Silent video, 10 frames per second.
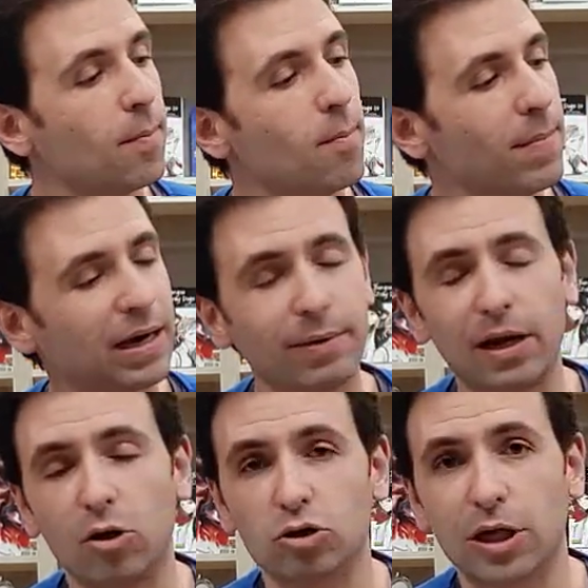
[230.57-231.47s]
Marvel
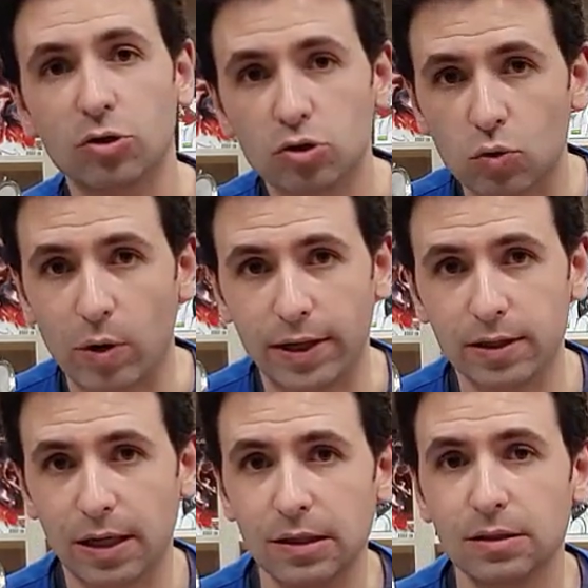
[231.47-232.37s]
en los años
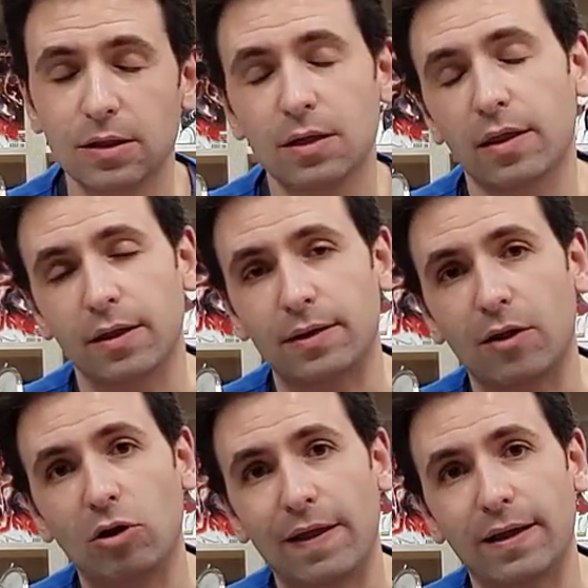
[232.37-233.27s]
40,
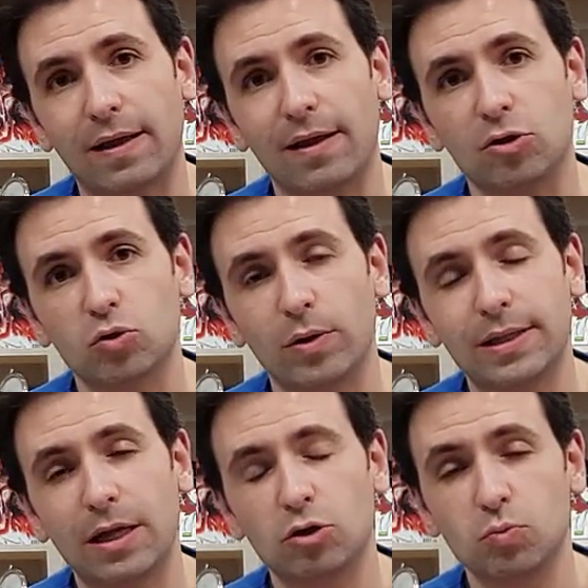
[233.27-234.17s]
centrado en la década de los
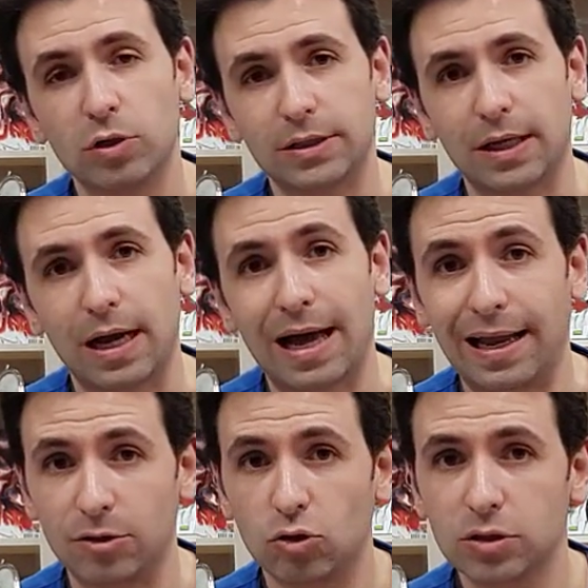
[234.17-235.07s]
40, nos muestra a
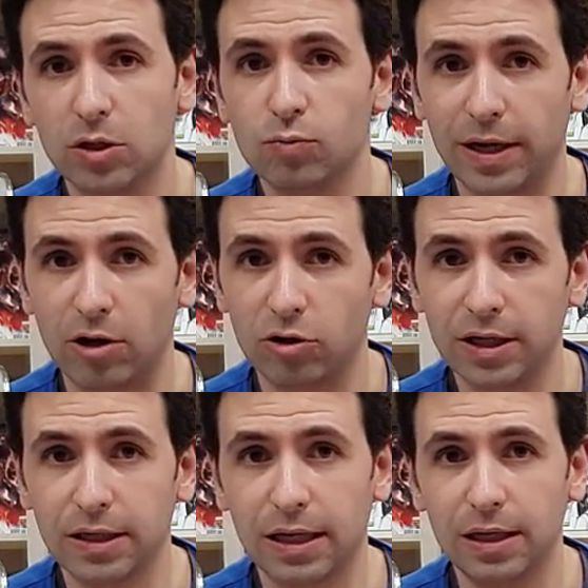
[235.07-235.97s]
la antorcha humana
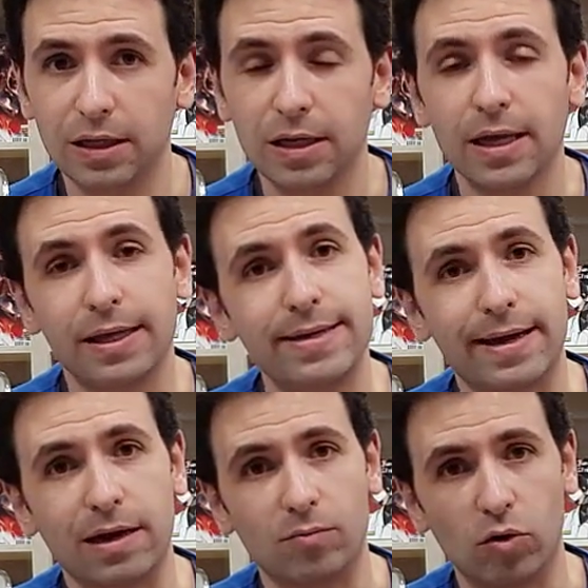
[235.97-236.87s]
original y
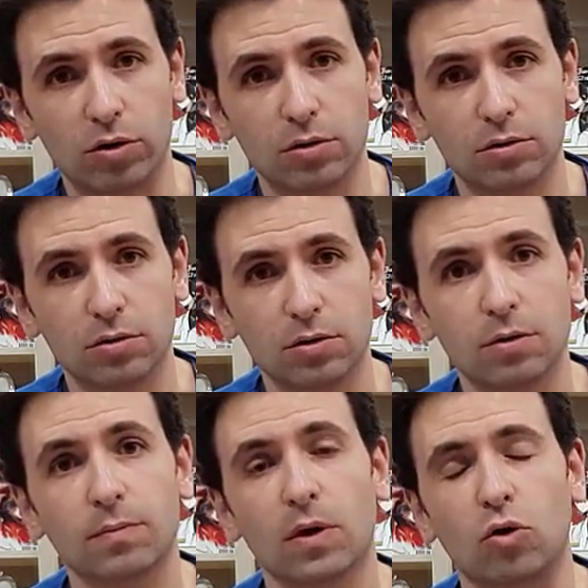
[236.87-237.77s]
a Namor
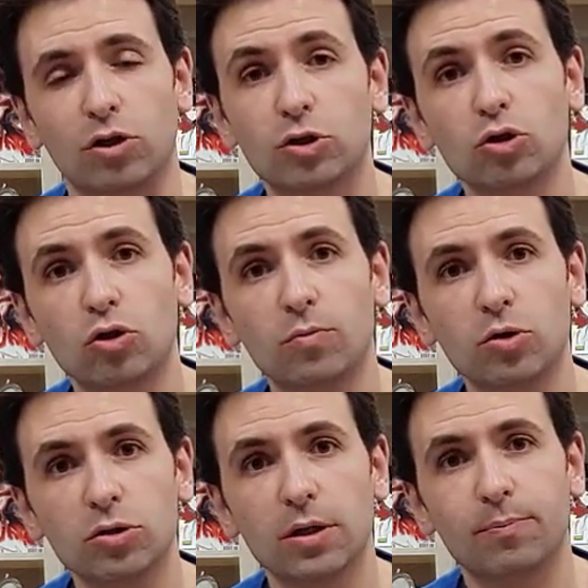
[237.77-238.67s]
con estos
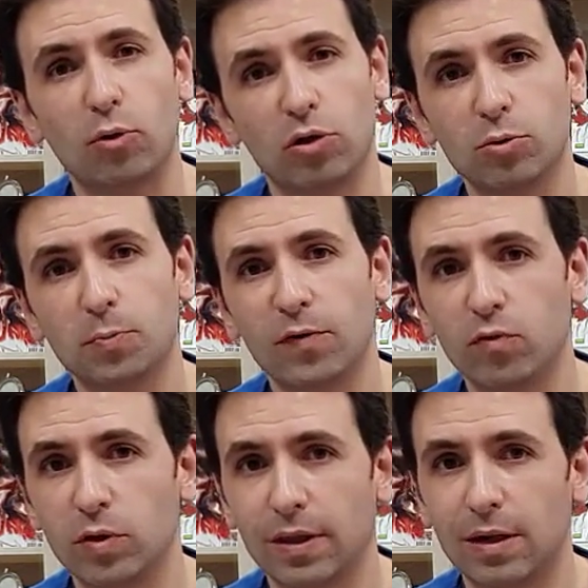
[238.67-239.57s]
tomos podemos
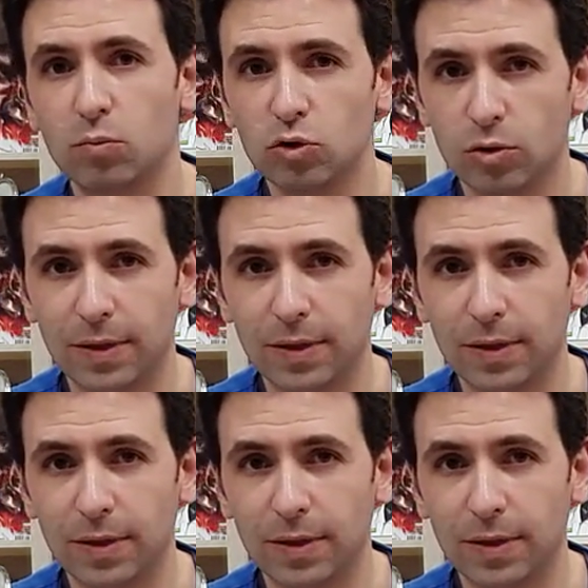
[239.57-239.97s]
profundizar mucho